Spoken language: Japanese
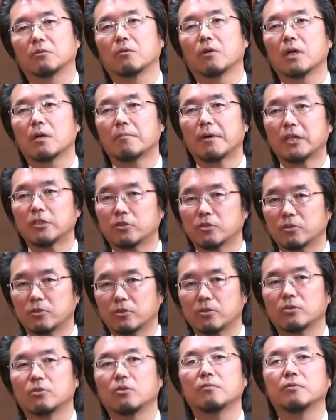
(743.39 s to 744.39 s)
これは毎週
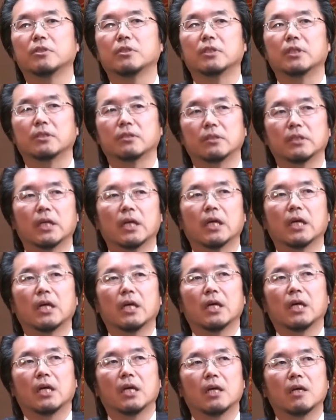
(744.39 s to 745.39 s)
水曜日にですね、
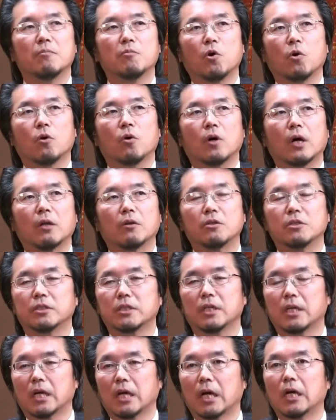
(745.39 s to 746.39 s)
えー、もうあのい
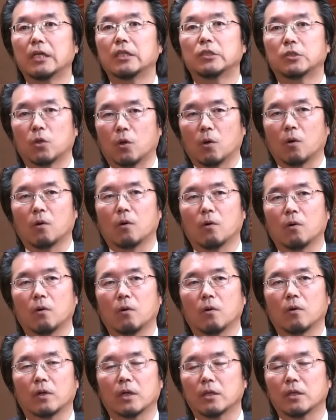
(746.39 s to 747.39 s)
ちねんはん以
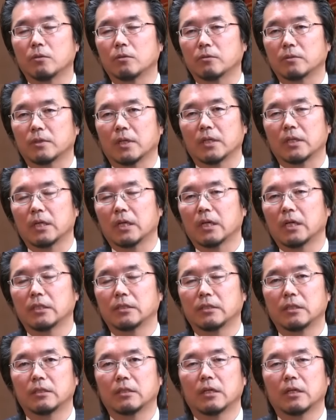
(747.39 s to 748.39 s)
上継続的にやら
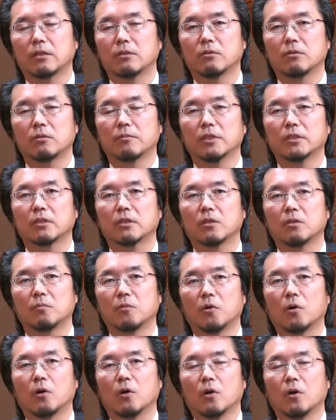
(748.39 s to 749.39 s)
せていただいておりますけれど
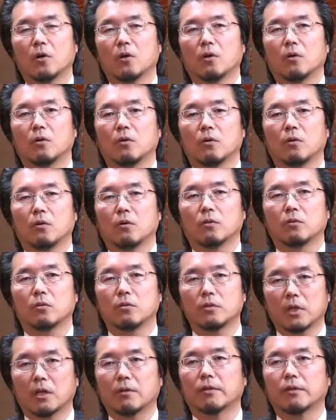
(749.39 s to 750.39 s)
も、と
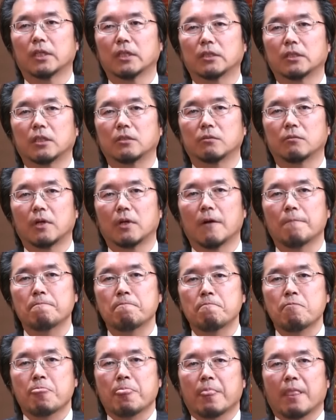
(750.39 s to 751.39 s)
にかく私たちは、
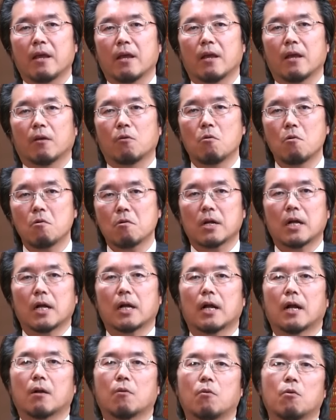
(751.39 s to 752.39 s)
えー、国家
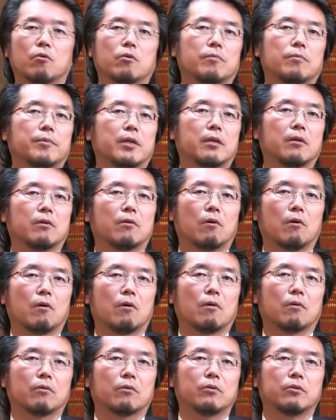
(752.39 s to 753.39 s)
が国民
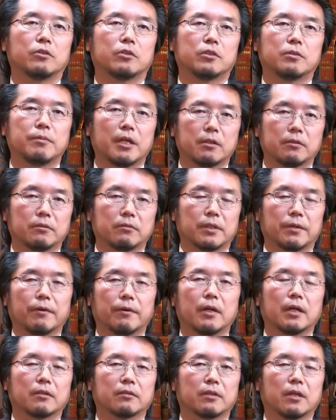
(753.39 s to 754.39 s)
を苦しめるんで
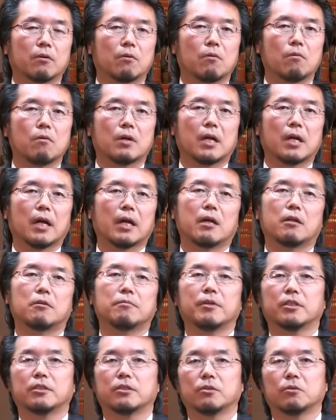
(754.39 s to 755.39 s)
はなくて、国家がやる
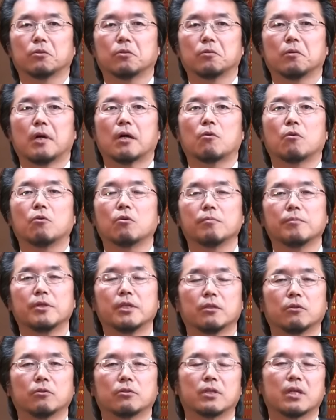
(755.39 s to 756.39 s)
べき仕事は国
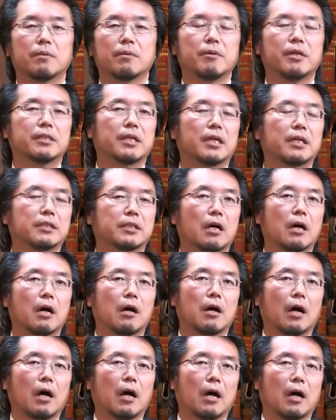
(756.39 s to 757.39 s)
民の生命財
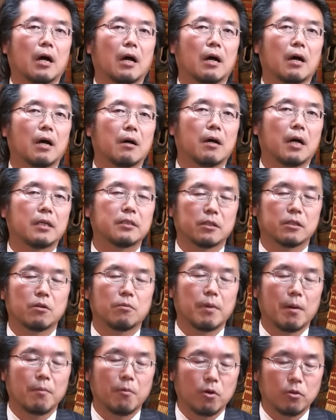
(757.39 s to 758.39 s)
産安全を
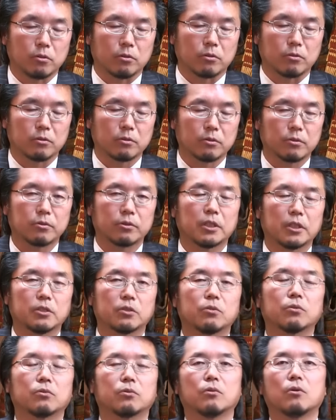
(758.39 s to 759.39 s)
守る、そういった
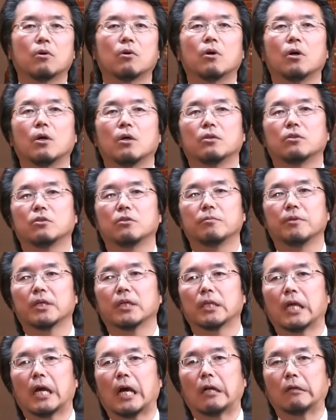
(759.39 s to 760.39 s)
仕事をするべ
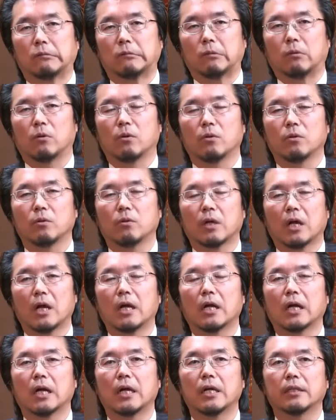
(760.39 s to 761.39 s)
きであると考
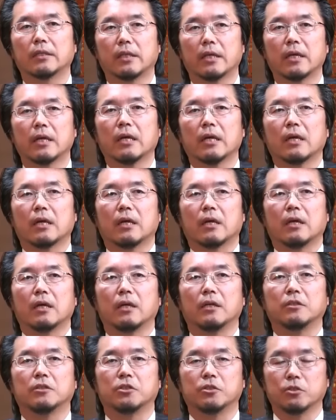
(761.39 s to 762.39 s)
えて、
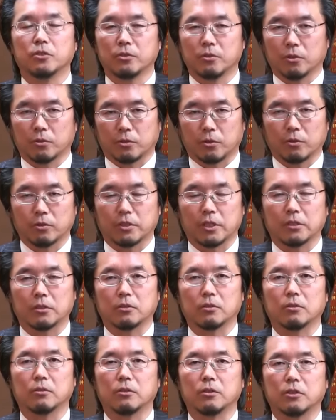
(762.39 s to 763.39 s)
えー、自由の創
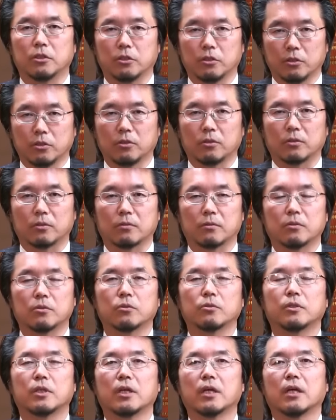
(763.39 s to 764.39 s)
設、自由、
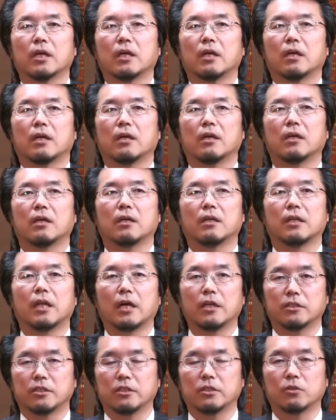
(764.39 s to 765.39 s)
そして、えー、
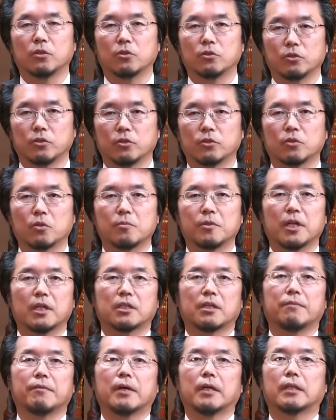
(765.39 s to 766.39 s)
内心の自由と皆
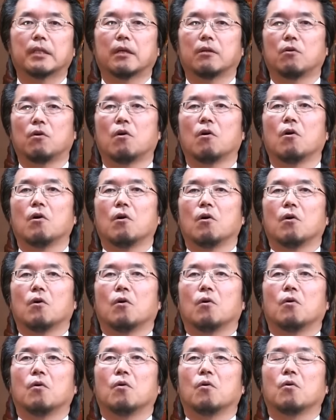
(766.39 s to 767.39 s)
様方の
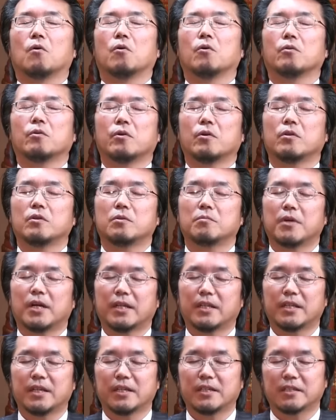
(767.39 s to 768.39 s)
この世に生ま
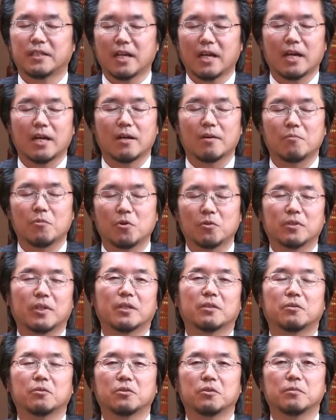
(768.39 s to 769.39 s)
れてきた目
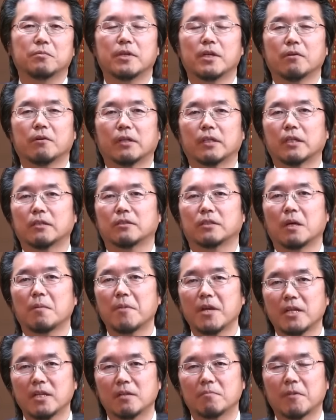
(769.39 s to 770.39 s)
的と使命を果たすた
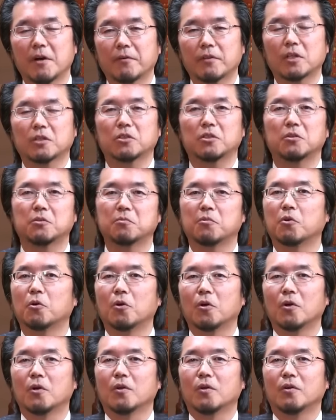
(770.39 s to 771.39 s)
めに、まあ、私にも
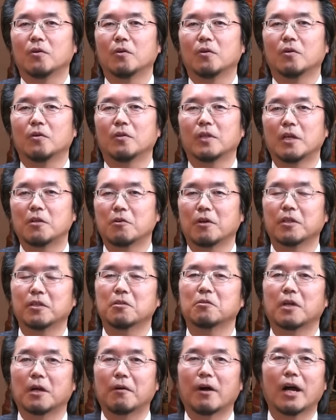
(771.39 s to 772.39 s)
何をやって
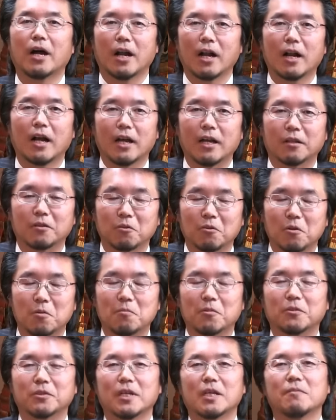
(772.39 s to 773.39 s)
るかわからないところ
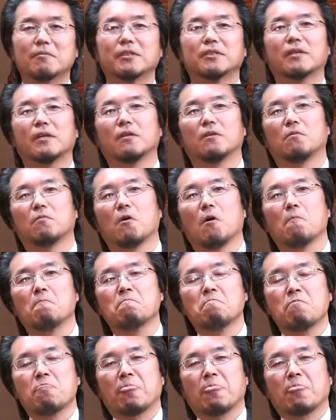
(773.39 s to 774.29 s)
もございますけれども、